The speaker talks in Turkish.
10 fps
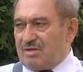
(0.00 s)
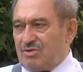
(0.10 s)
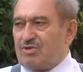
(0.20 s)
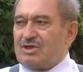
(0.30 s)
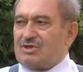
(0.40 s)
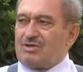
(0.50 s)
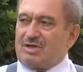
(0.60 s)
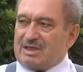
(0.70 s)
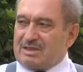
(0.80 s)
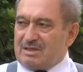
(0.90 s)
Bir o kadar
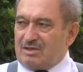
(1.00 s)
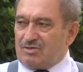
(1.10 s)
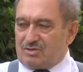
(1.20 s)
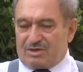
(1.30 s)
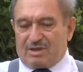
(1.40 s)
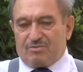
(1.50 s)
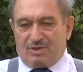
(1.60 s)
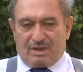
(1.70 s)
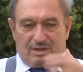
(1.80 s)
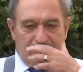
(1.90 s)
öğrenciler de yurt dışından
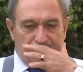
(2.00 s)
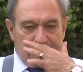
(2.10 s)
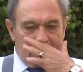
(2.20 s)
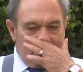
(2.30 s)
buraya geliyor.